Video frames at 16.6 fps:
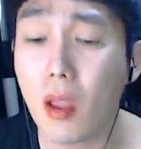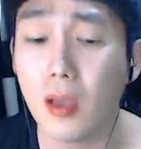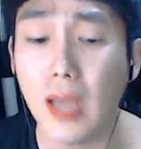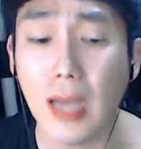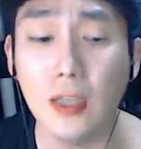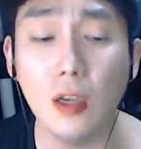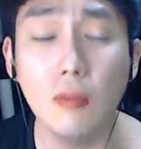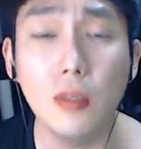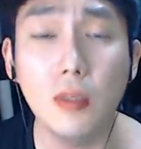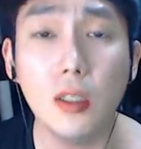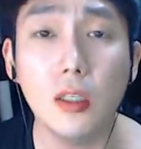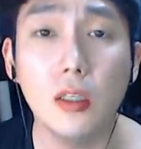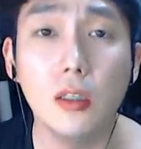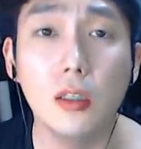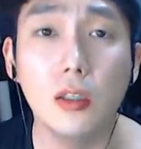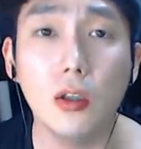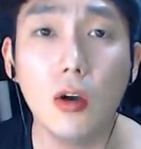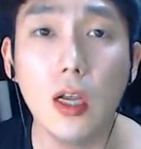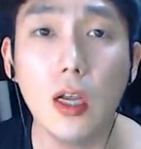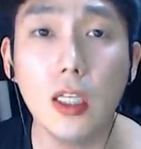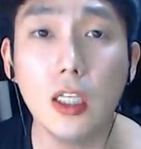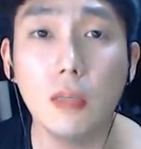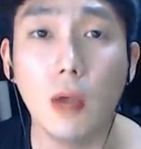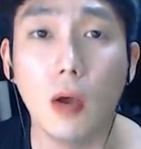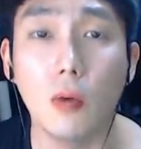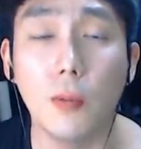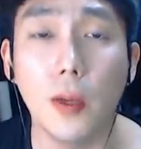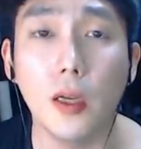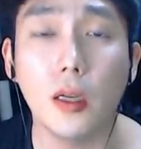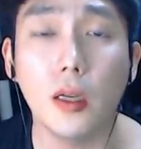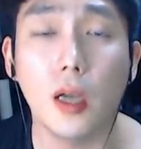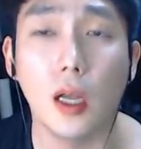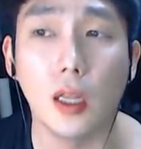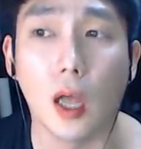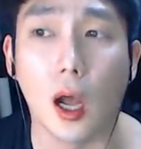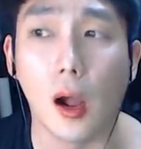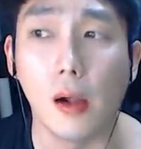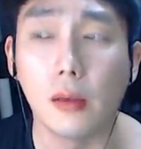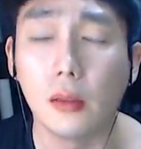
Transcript: 양념치킨은 처갓집하고 페리카나.